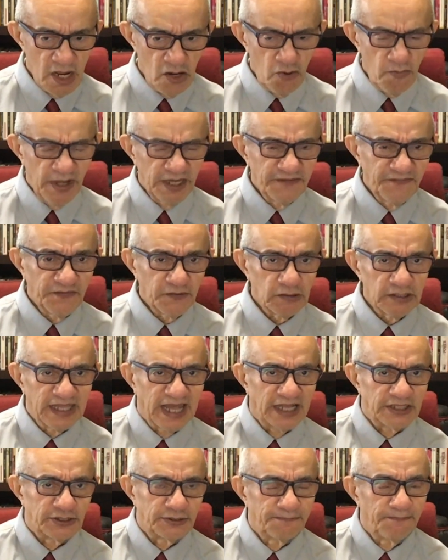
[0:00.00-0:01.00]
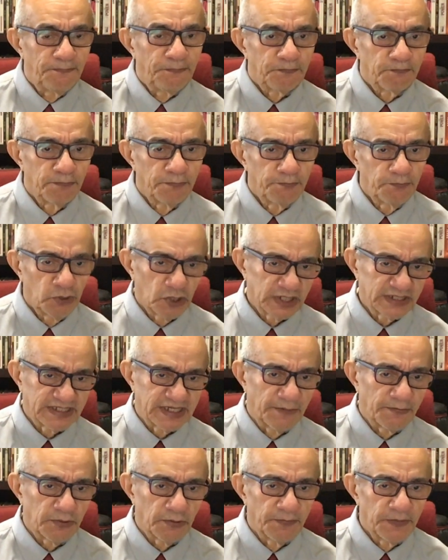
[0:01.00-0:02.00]
Uma dificuldade, por
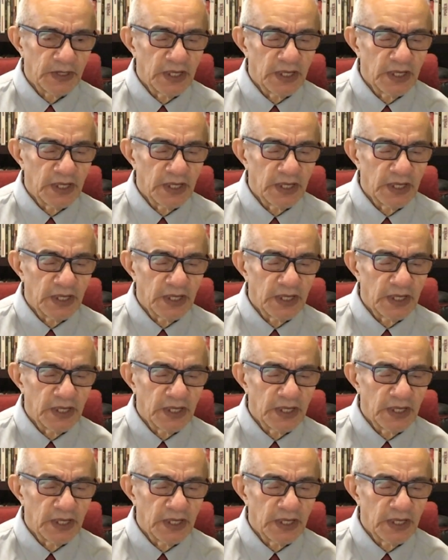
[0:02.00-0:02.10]
exemplo,